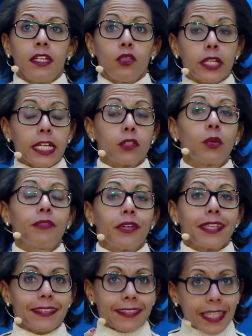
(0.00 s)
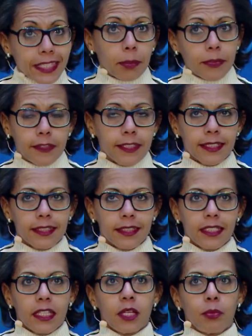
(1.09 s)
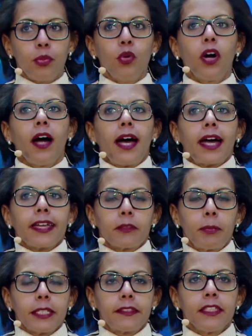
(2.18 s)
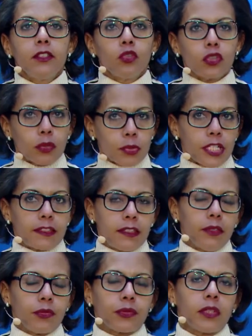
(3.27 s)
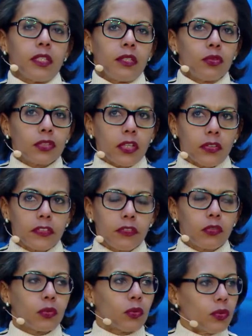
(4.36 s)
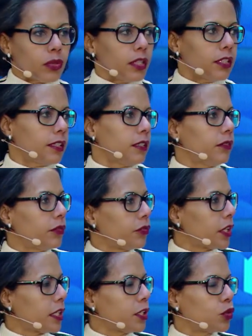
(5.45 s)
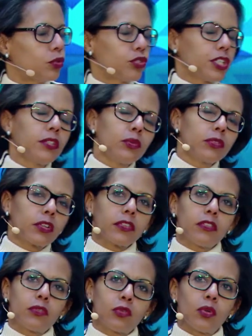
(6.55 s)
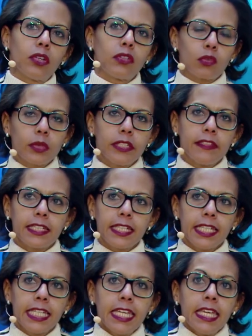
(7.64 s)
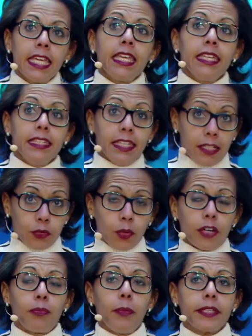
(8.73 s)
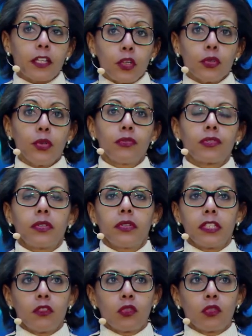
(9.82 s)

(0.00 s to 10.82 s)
Donc elles doivent s'adapter pour respecter nos objectifs de transition vers l'écologie et d'une transition solidaire et elles doivent mettre en œuvre des